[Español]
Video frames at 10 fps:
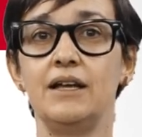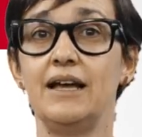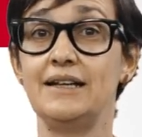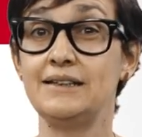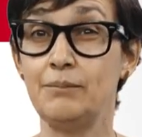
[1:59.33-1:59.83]

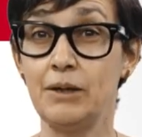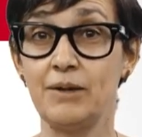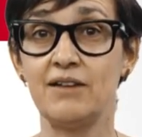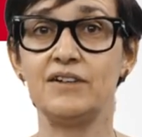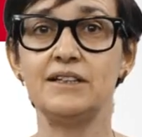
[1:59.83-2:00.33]
Esta
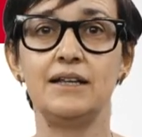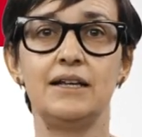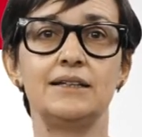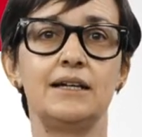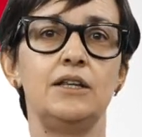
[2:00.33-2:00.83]
primera fase de
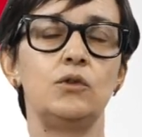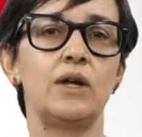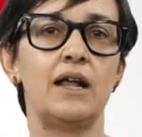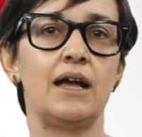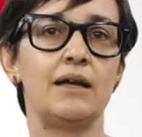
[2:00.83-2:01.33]
la
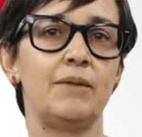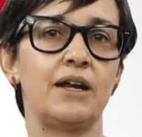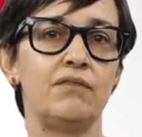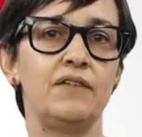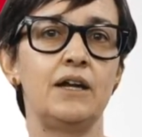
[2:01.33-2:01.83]
escritura a la que me
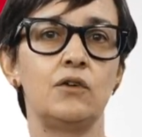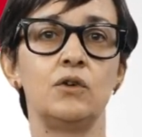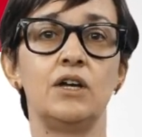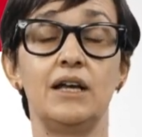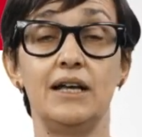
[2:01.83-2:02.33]
refiero
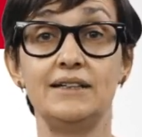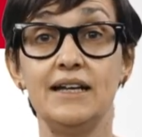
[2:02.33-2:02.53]
es